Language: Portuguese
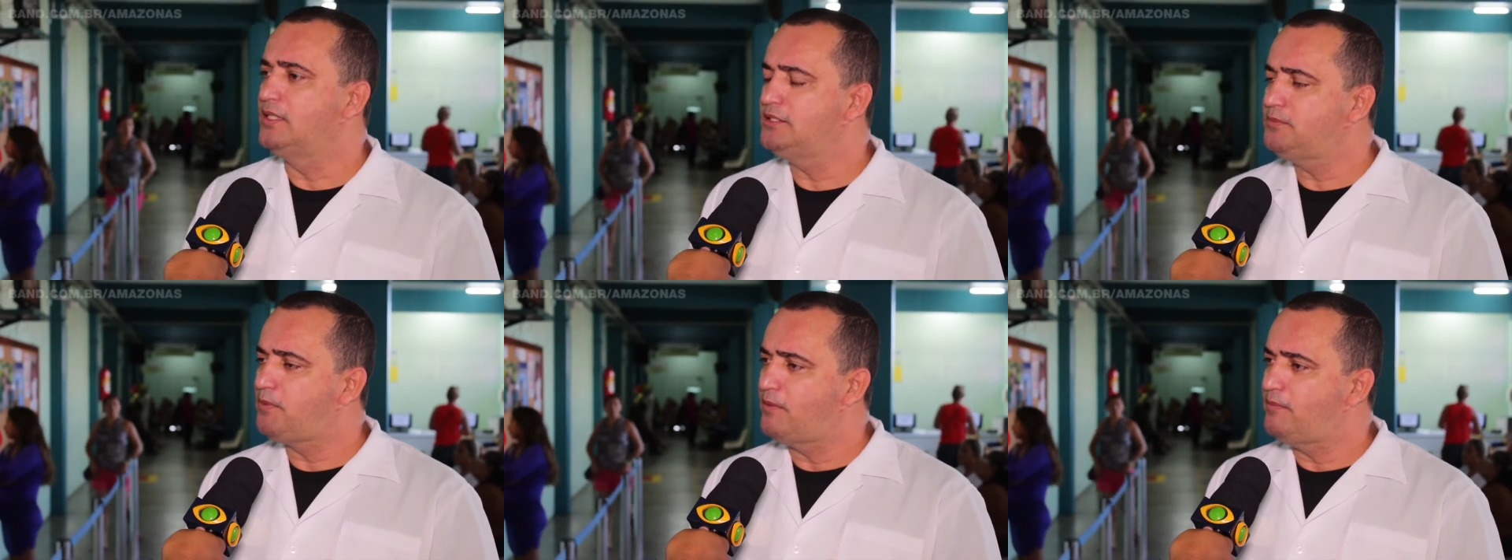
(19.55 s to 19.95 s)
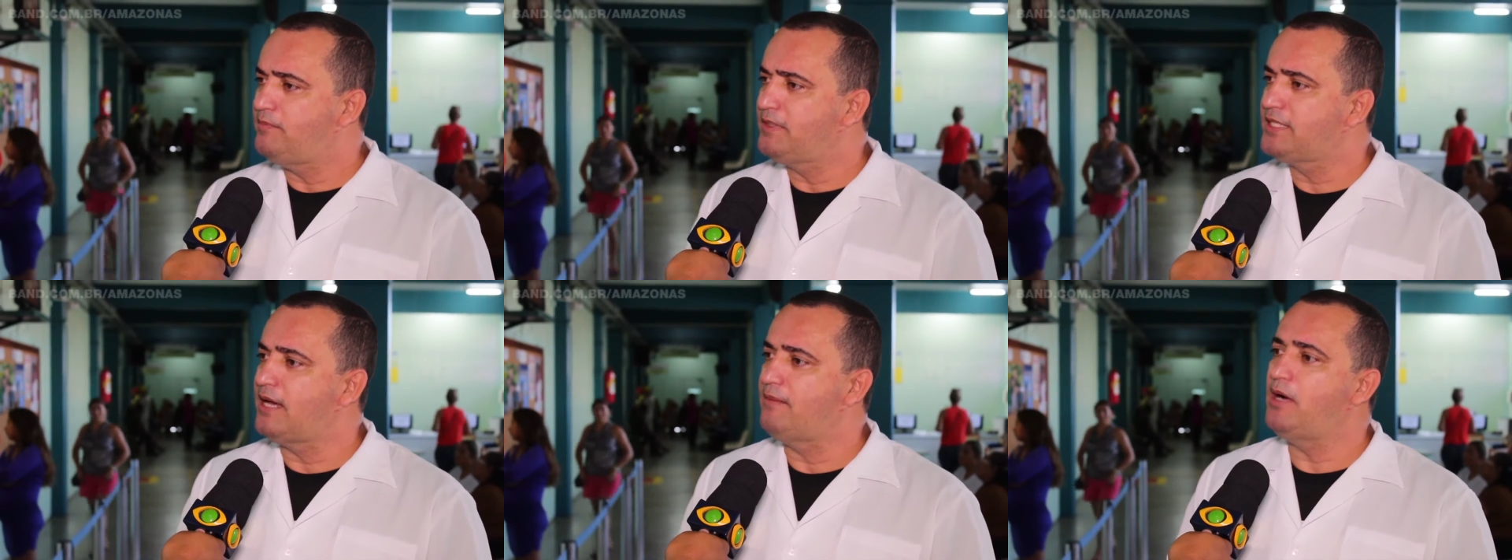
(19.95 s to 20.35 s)
grande
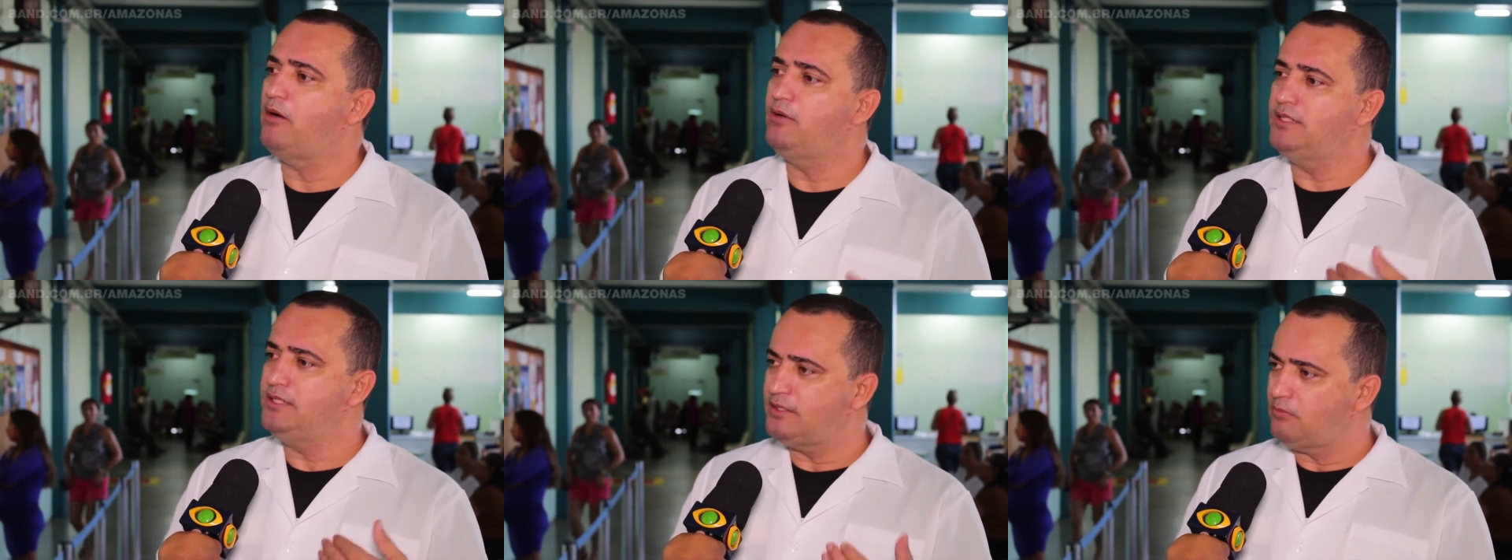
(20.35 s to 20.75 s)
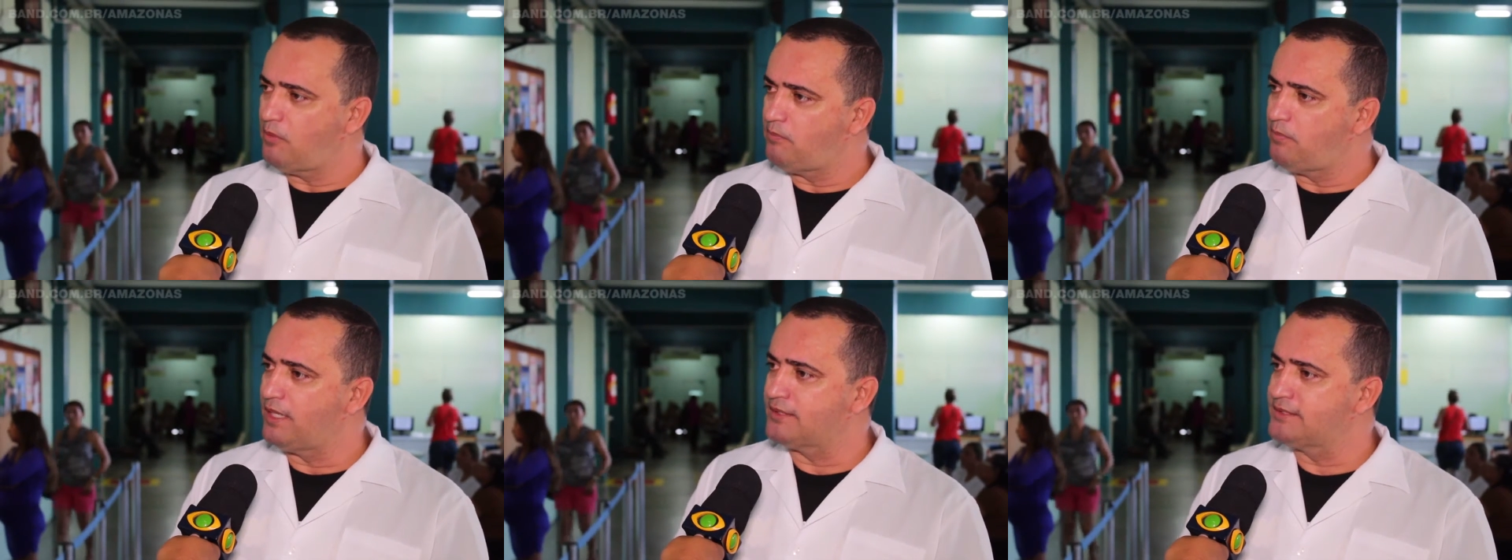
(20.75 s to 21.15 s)
problema é que a maioria da
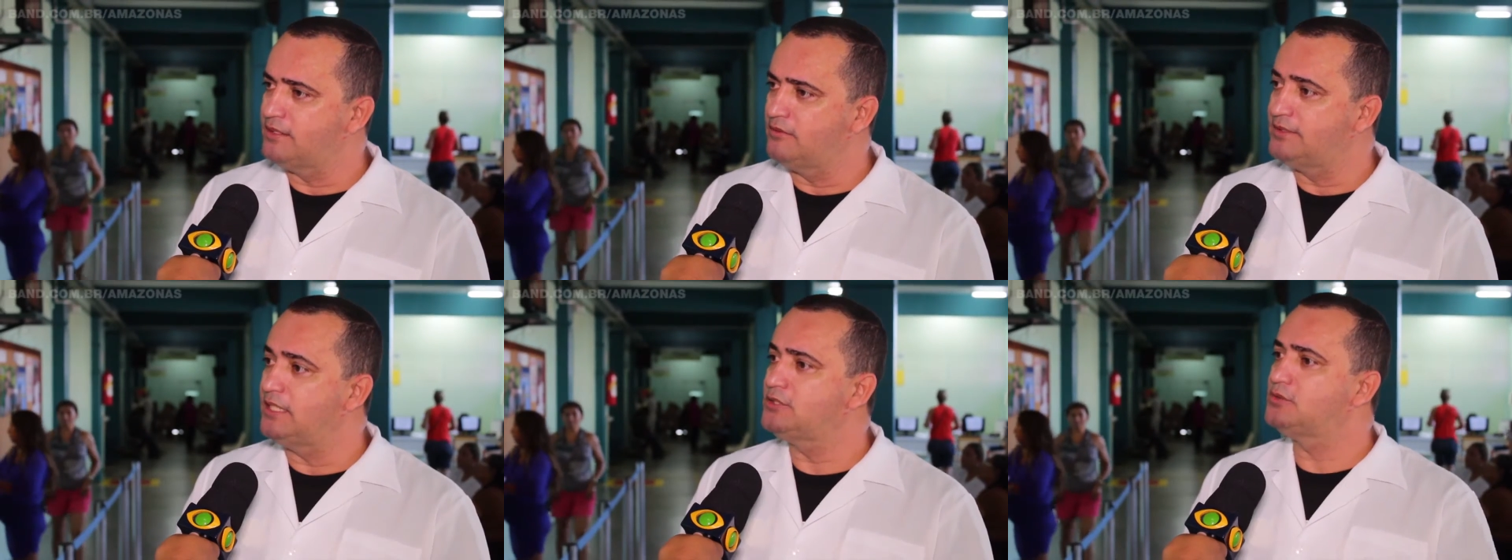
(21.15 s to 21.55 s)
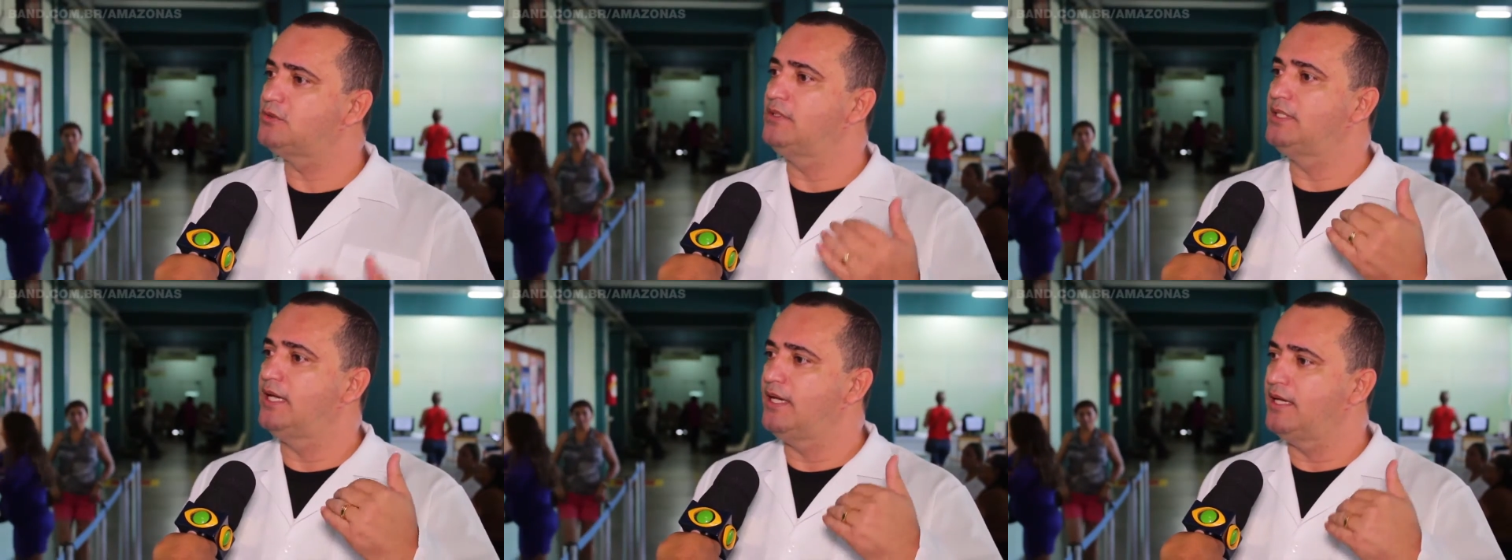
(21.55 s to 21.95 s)
população
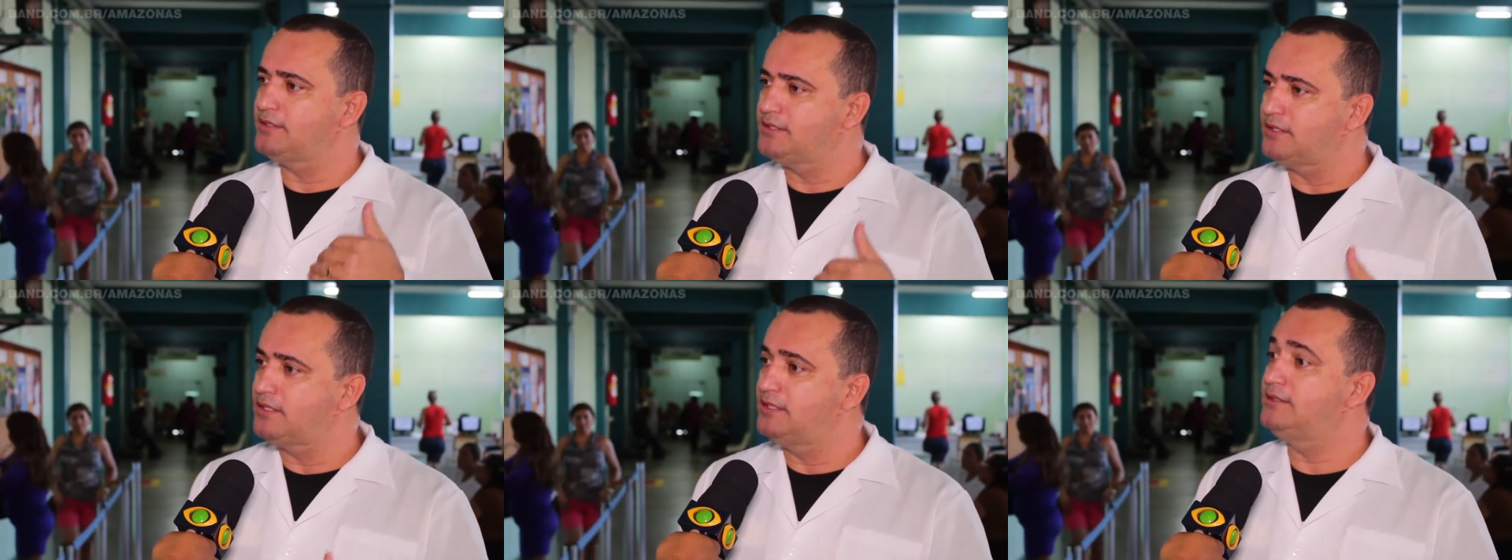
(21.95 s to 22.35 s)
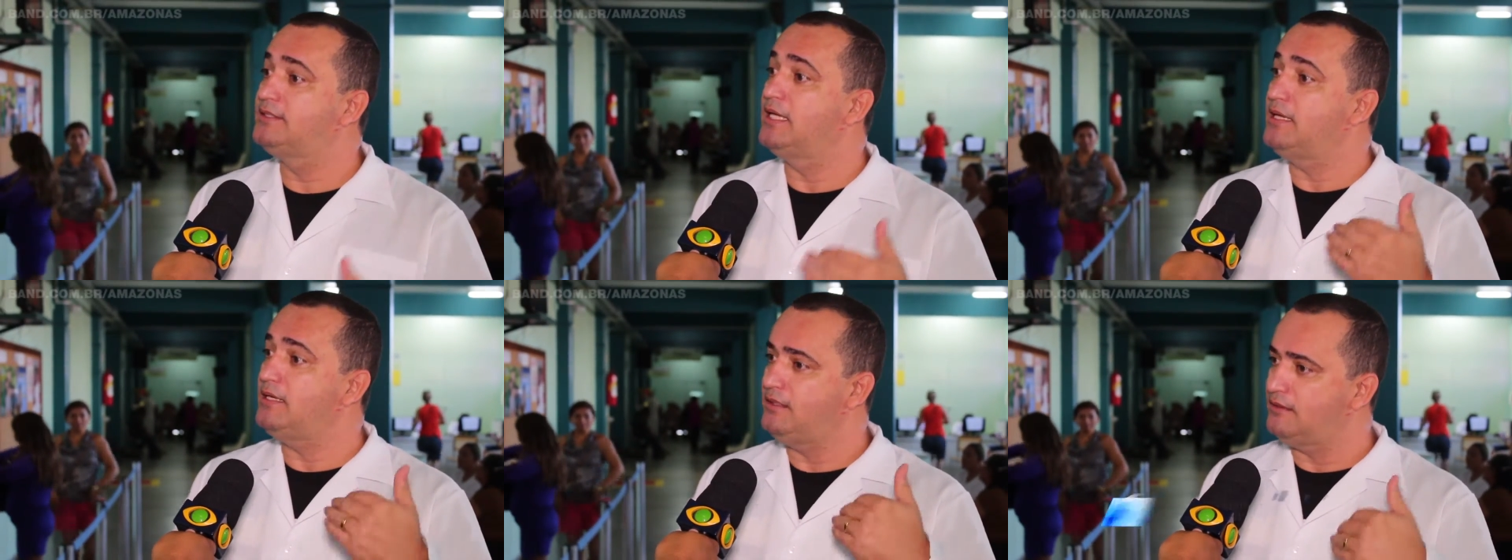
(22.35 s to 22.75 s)
desconhece que
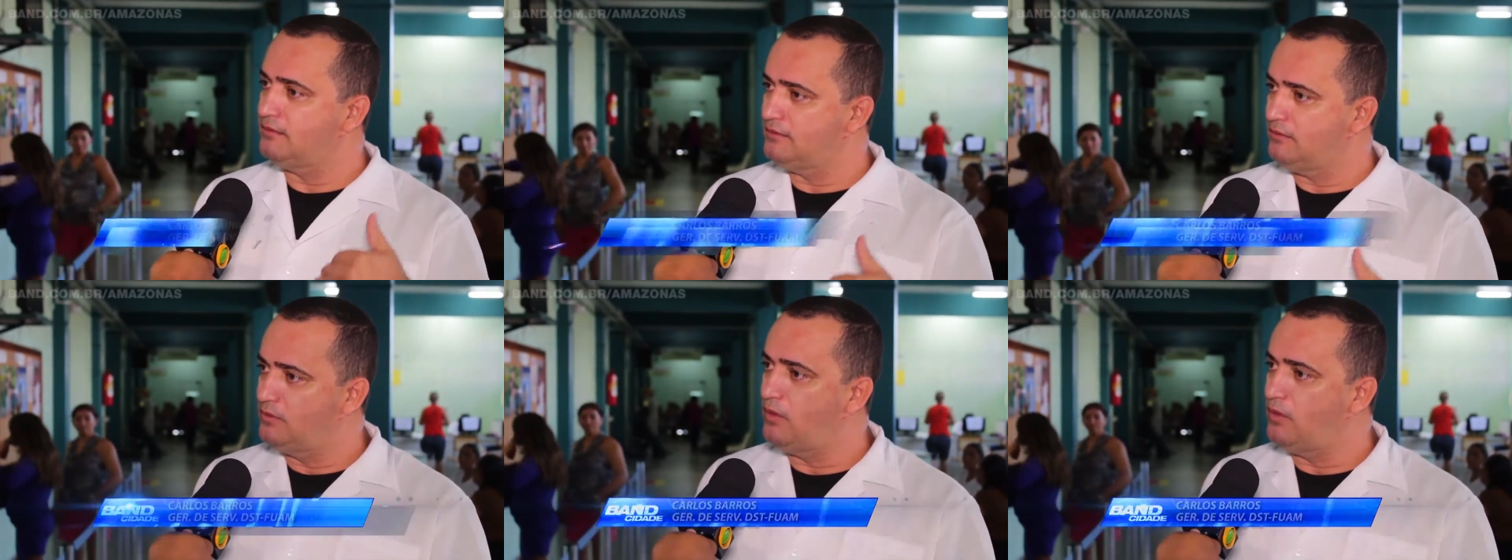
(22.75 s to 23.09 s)
tem